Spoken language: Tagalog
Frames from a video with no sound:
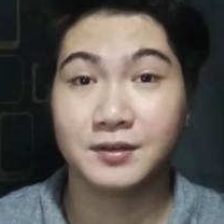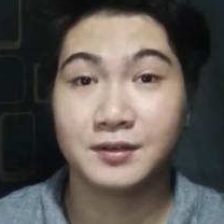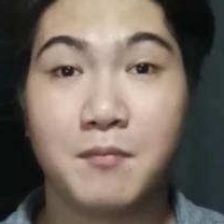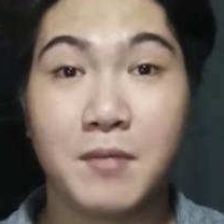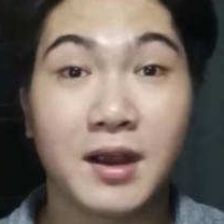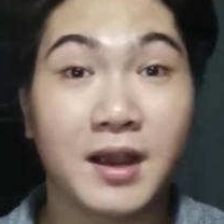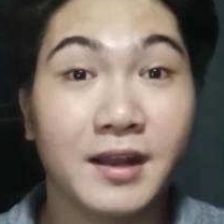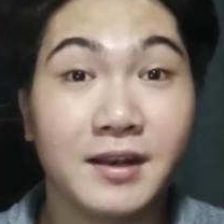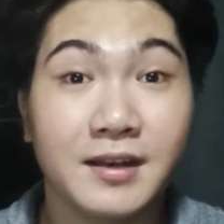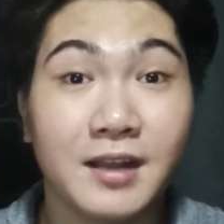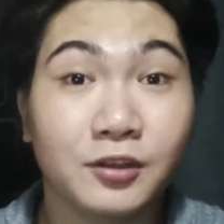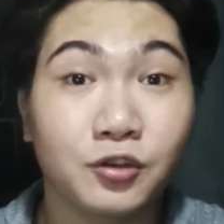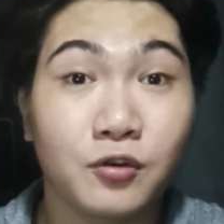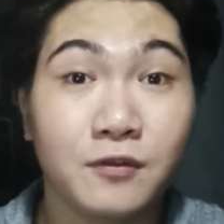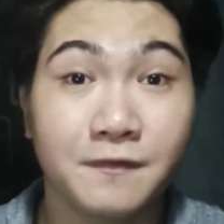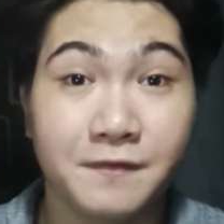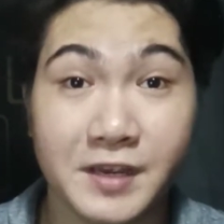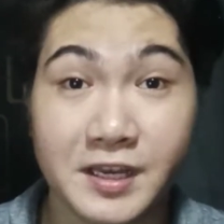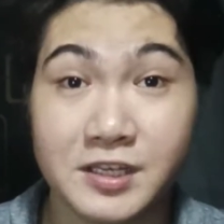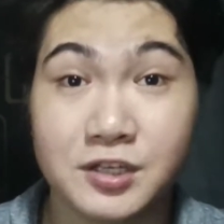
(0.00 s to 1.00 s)
Maganda
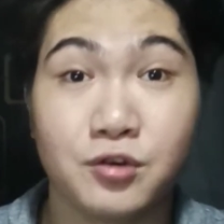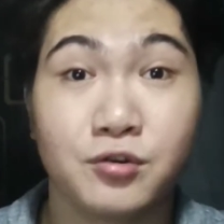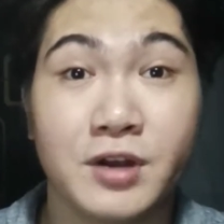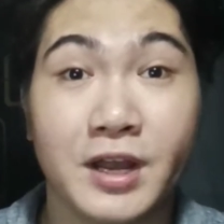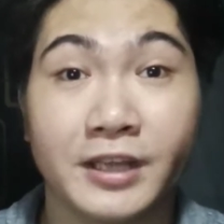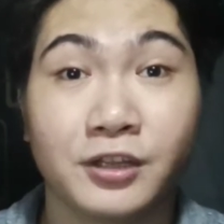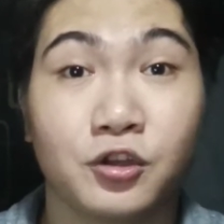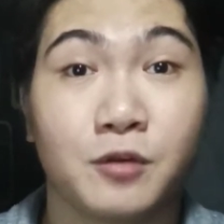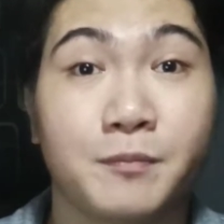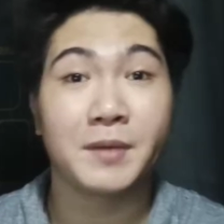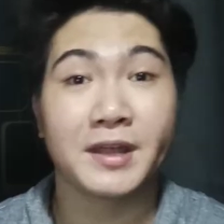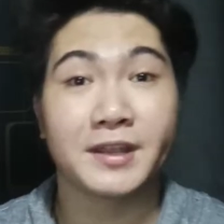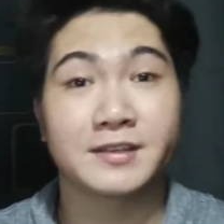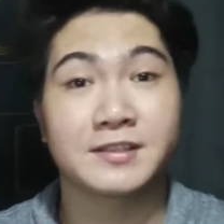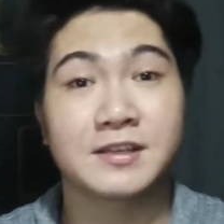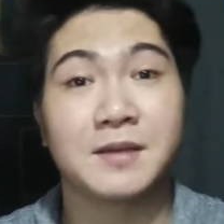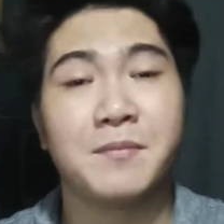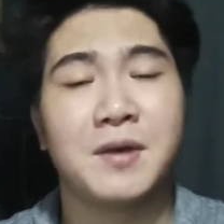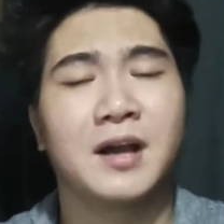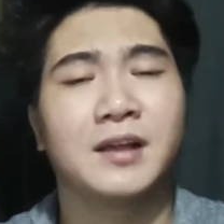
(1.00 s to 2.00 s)
tong video na ito para
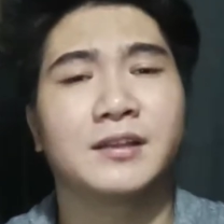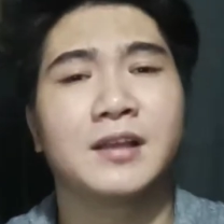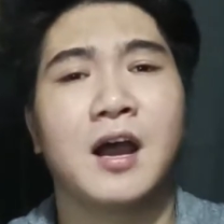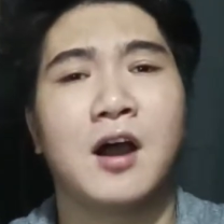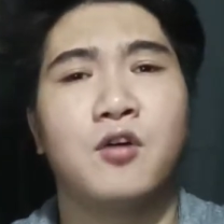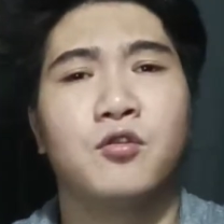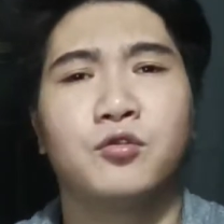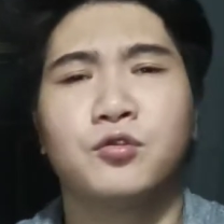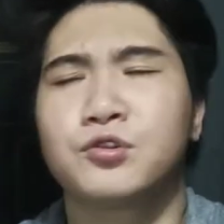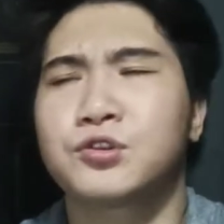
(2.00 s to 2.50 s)
sa mga taong